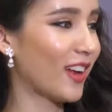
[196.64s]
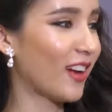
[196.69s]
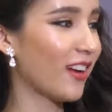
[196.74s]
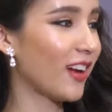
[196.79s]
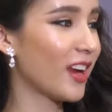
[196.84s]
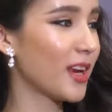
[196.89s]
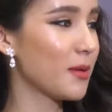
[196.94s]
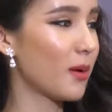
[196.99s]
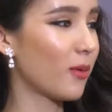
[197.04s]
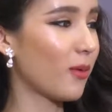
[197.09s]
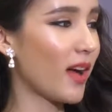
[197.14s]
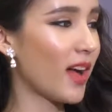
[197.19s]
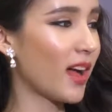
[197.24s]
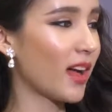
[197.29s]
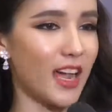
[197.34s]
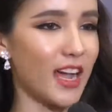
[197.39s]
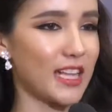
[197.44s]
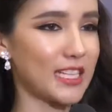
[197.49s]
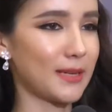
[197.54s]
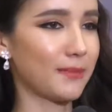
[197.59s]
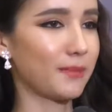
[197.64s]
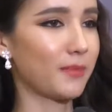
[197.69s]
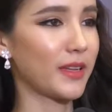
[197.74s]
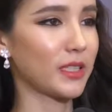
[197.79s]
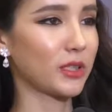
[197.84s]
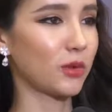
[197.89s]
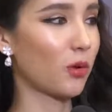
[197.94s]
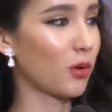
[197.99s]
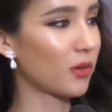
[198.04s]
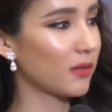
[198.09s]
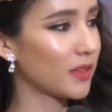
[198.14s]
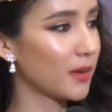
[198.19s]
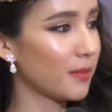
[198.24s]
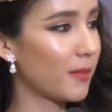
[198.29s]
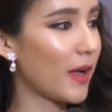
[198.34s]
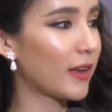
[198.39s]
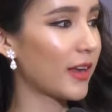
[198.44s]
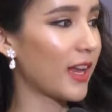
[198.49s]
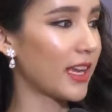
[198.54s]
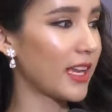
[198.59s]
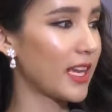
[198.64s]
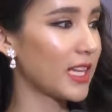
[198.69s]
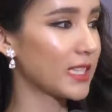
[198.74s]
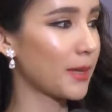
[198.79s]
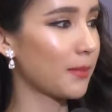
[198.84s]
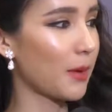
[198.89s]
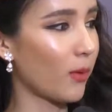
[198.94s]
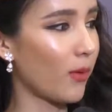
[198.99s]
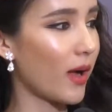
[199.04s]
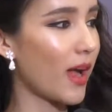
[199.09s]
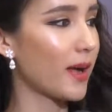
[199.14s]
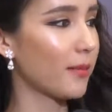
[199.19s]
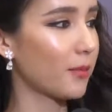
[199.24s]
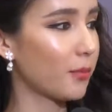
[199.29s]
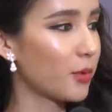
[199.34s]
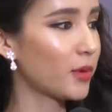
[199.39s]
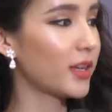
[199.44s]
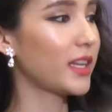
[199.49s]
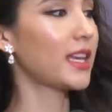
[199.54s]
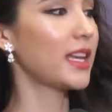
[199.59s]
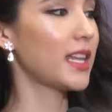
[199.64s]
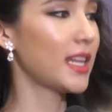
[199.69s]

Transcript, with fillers: เขาก็เลยแบบว่าอาจจะประชดหรือเปล่าแทนที่จะแบบว่าพูด